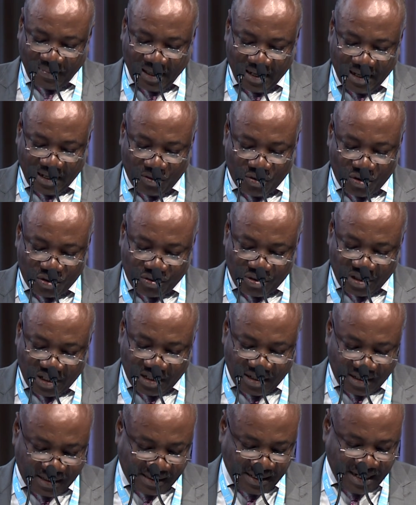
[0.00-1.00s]
en
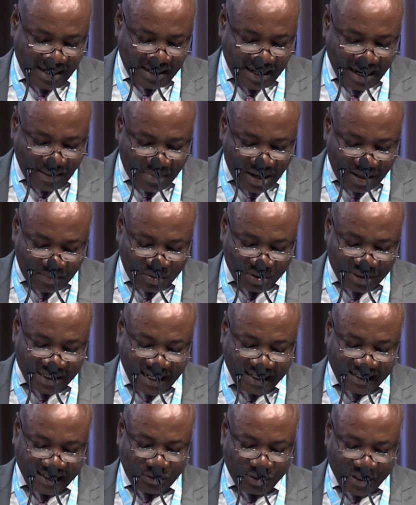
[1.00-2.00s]
l'occurrence la Banque
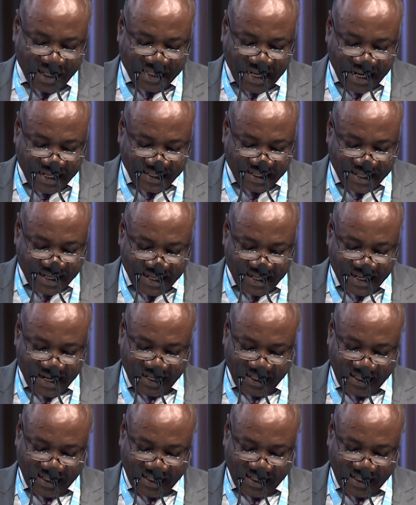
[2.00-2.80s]
mondiale et l'USAID,